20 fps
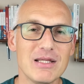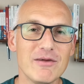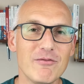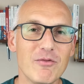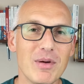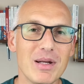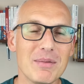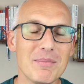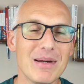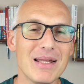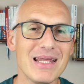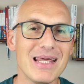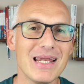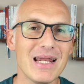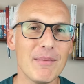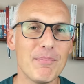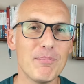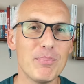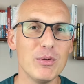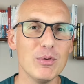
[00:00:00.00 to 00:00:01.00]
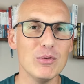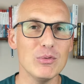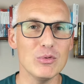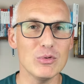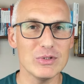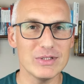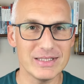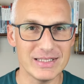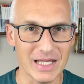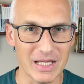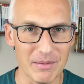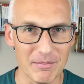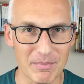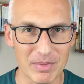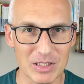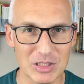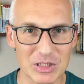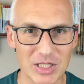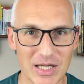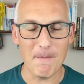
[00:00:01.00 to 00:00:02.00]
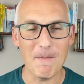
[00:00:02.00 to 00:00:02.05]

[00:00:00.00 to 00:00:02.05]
di fumare in maniera più semplice.